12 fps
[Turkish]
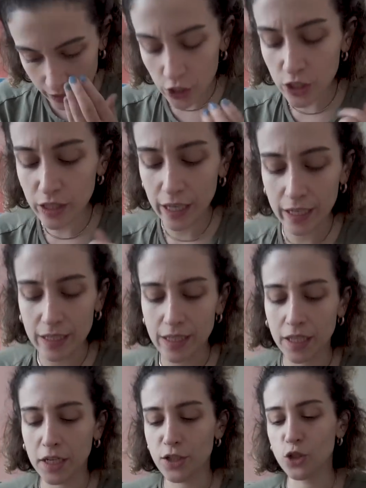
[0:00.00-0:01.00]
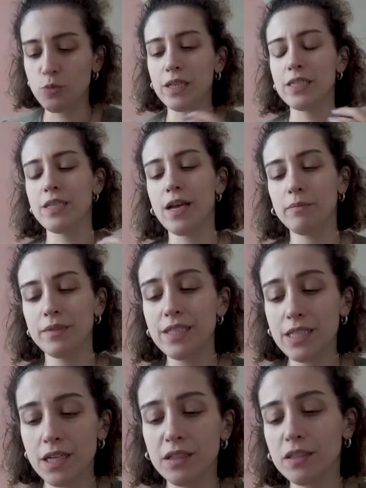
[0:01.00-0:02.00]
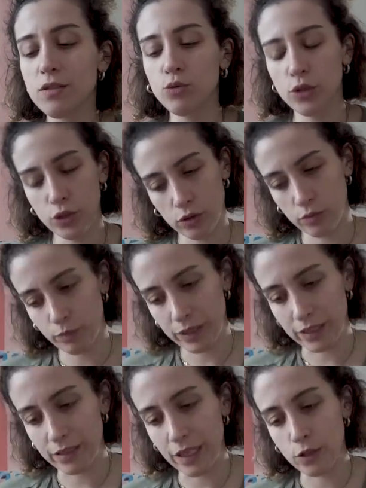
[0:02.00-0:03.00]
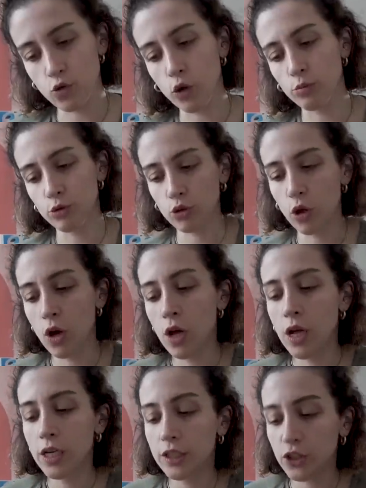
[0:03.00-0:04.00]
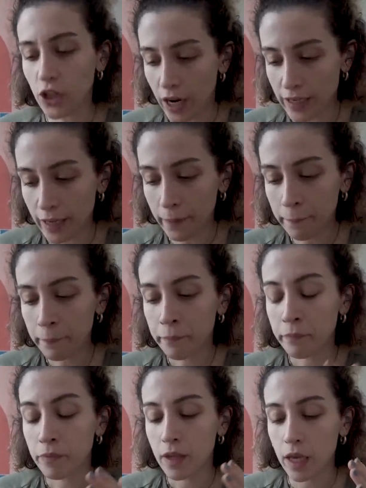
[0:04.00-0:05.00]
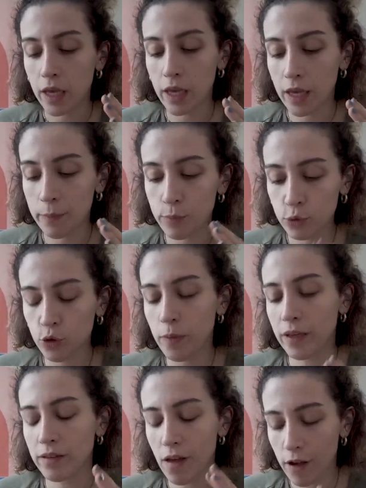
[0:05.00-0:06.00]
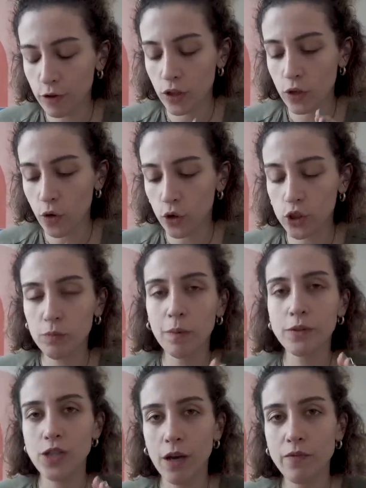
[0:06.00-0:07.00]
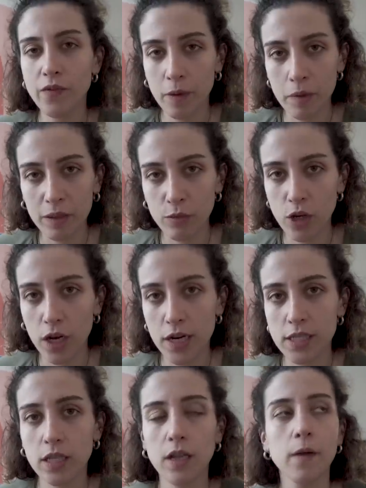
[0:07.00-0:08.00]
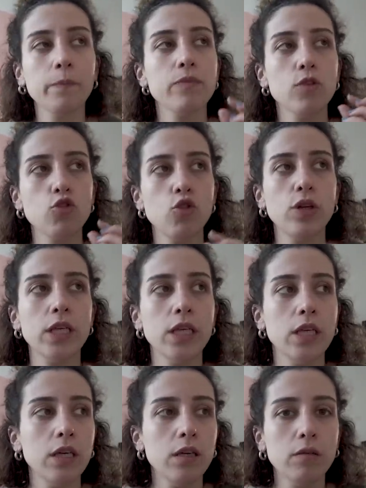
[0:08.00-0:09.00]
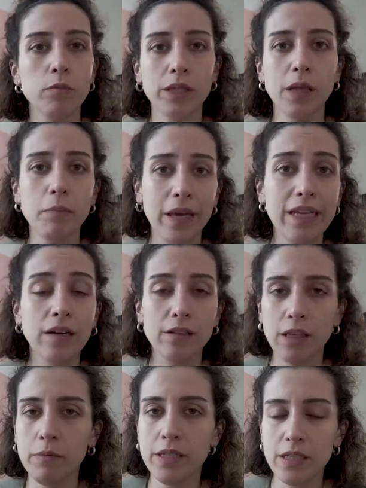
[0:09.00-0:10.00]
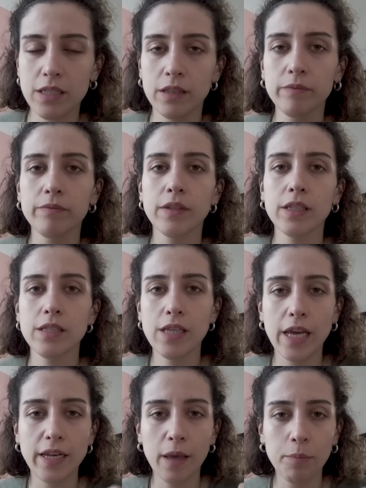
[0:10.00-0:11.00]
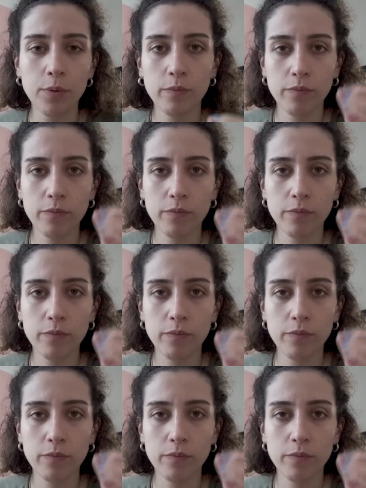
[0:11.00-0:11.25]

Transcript: İşinle ilgili seninle çalışmak isteyen biri sana nasıl ulaşabilir diye sormuş Jale. Ee, bunu ben daha önce de gördüm ama cevap veremedim Jale sana. Şöyle ki bana mail atabilirsin. Zeynep